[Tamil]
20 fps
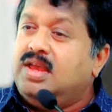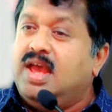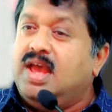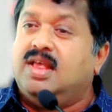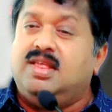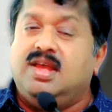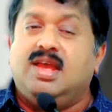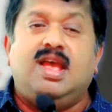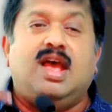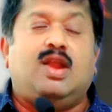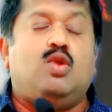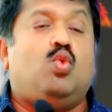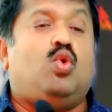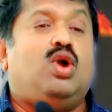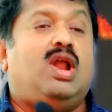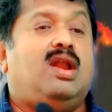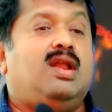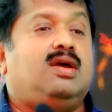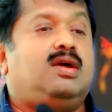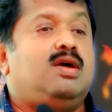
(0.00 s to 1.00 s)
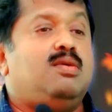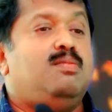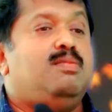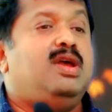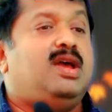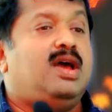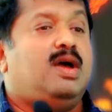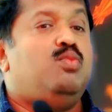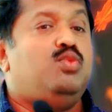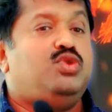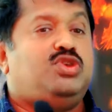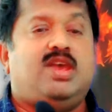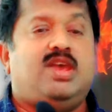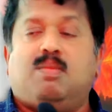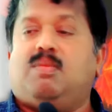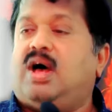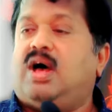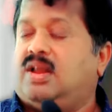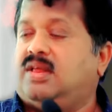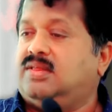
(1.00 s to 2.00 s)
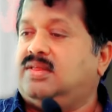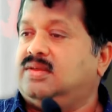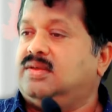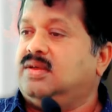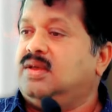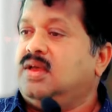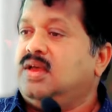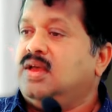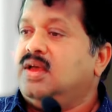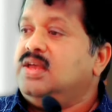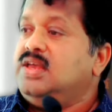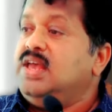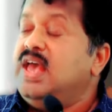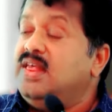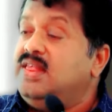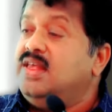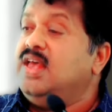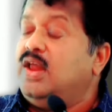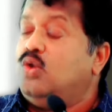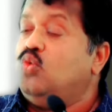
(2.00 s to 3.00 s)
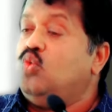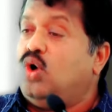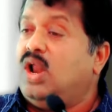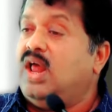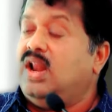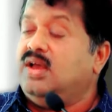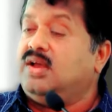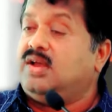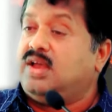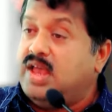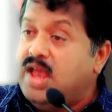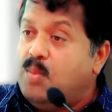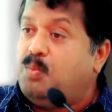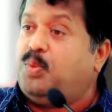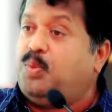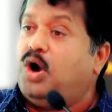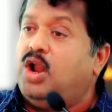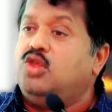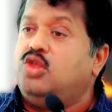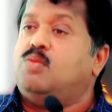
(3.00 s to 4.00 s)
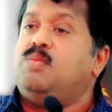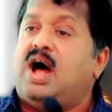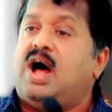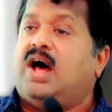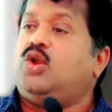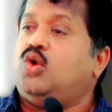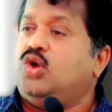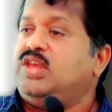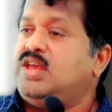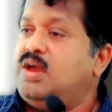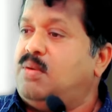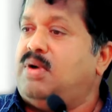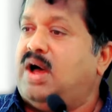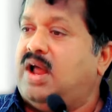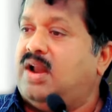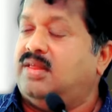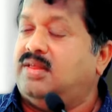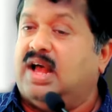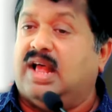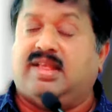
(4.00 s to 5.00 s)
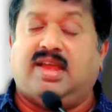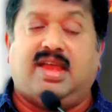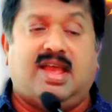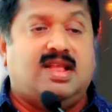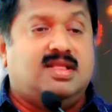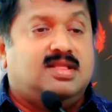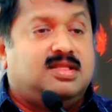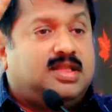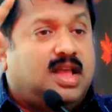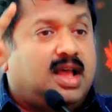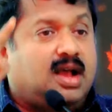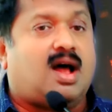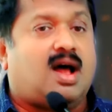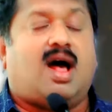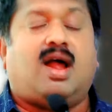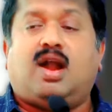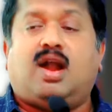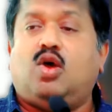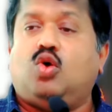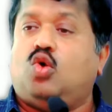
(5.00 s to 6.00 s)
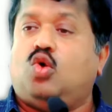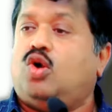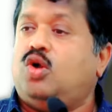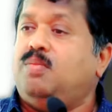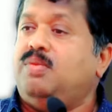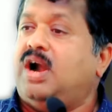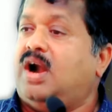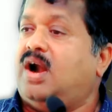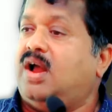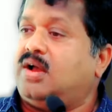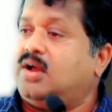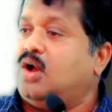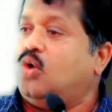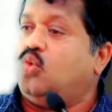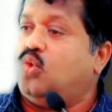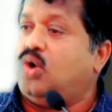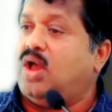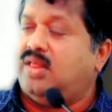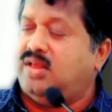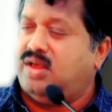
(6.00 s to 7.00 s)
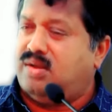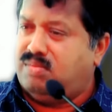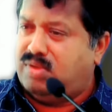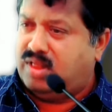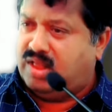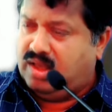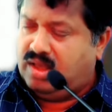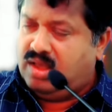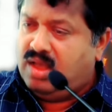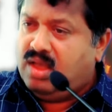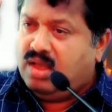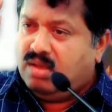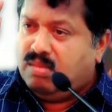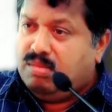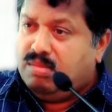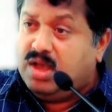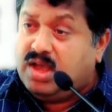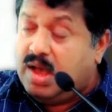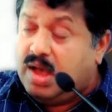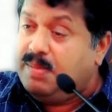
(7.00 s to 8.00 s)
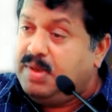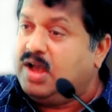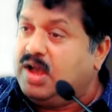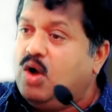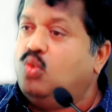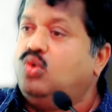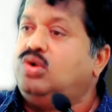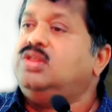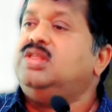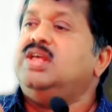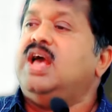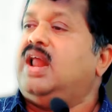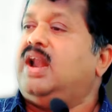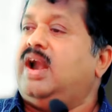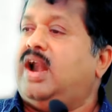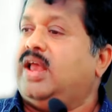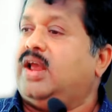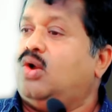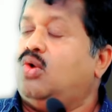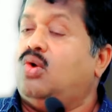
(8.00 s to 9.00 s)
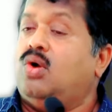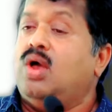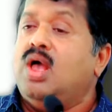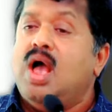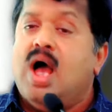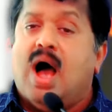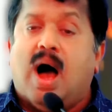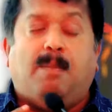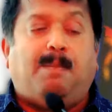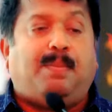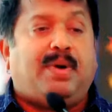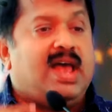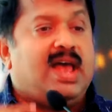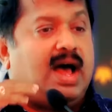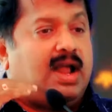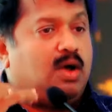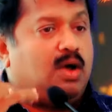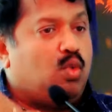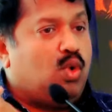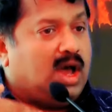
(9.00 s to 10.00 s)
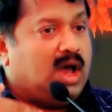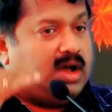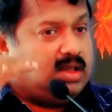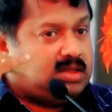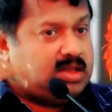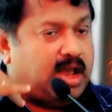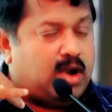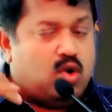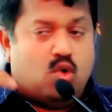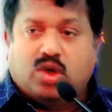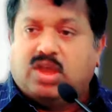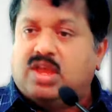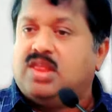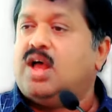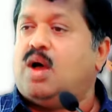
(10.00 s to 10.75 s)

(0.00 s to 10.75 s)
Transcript: எது என் உடலுக்கு மிக முக்கியமானது எது என் உடலுக்கு எப்பொழுதும் ஆரோக்கியமானது அதை எந்த காரணம் கொண்டும் இழக்கக்கூடாது என்பதை மிக மிக உறுதியாக நினைக்கணும் அப்படியான உலகத்தை நோக்கி